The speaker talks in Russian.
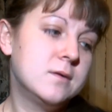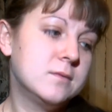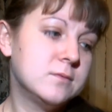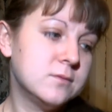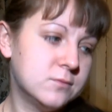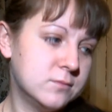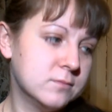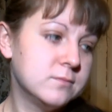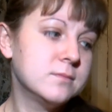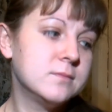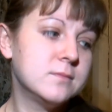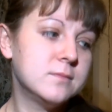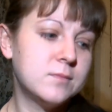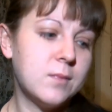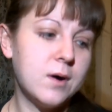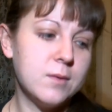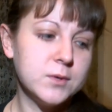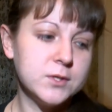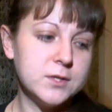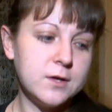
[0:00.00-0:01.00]
Ну,
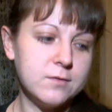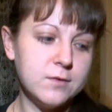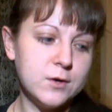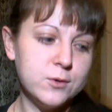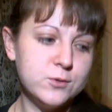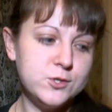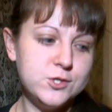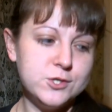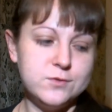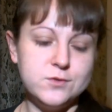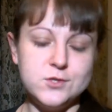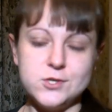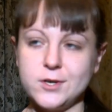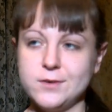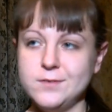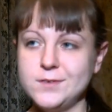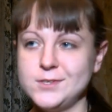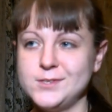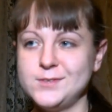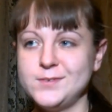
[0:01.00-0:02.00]
мама давай учить, вчера
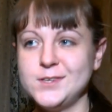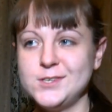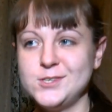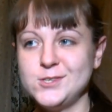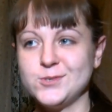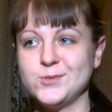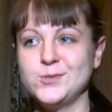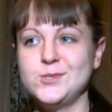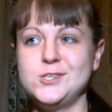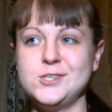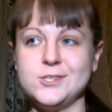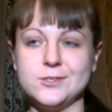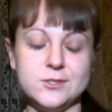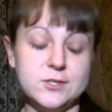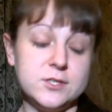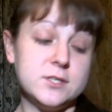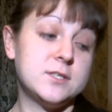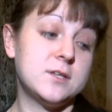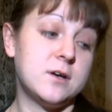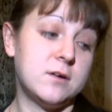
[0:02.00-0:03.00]
весь вечер учил
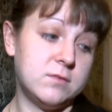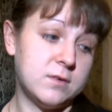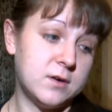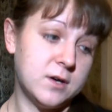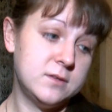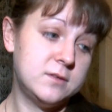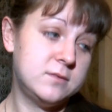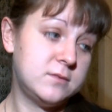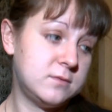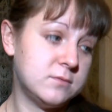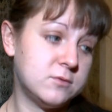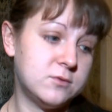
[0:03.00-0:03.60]
рисовать.